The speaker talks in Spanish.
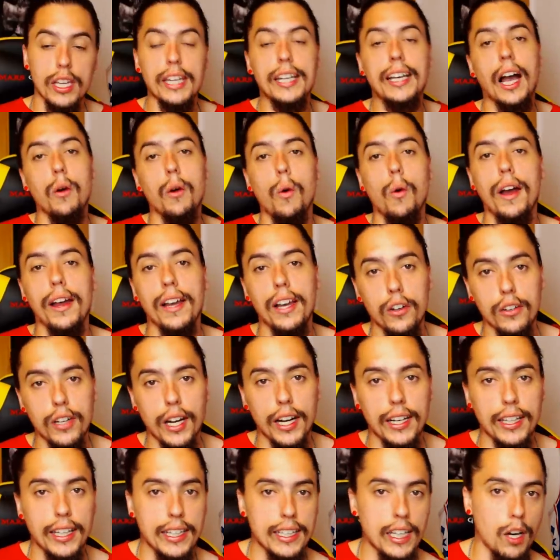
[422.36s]
Y Kawhi
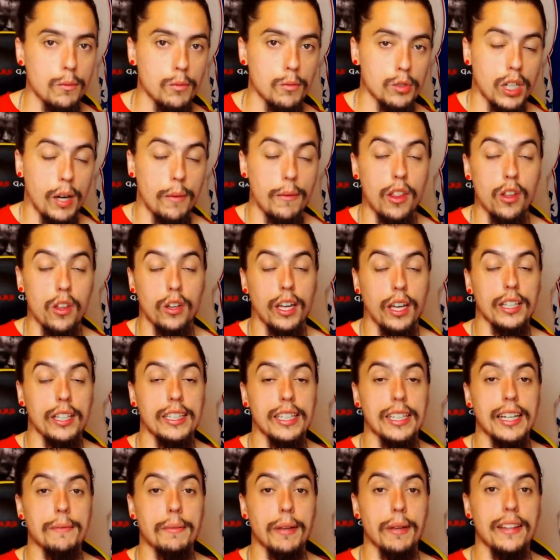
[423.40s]
Leonard, que ya lo hemos hablado, que
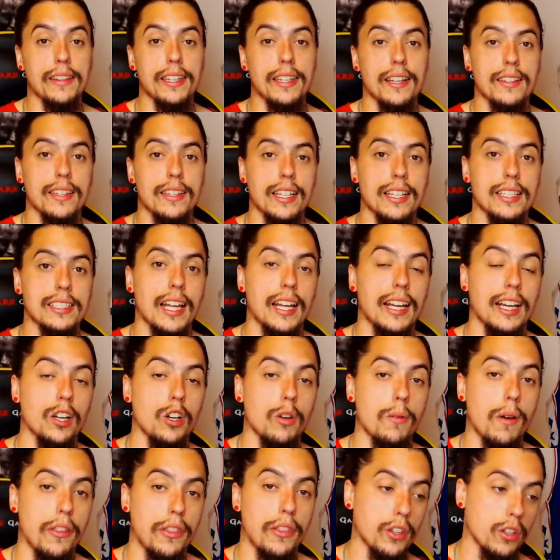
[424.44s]
tiene pendiente esa
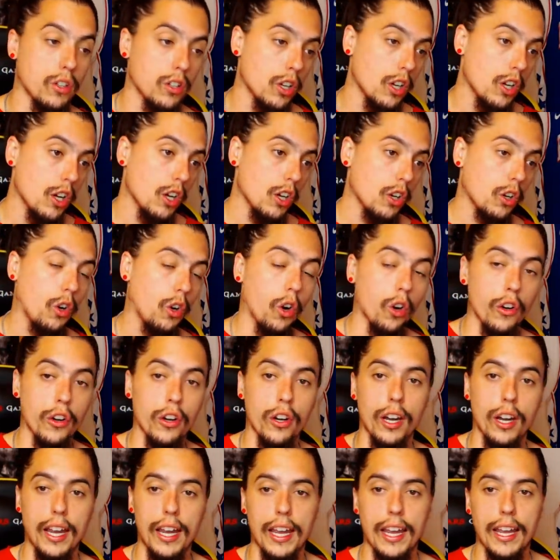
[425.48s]
renovación
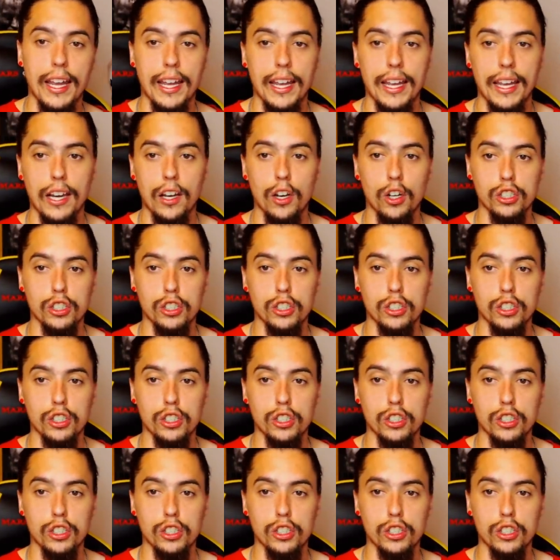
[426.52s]
con eh,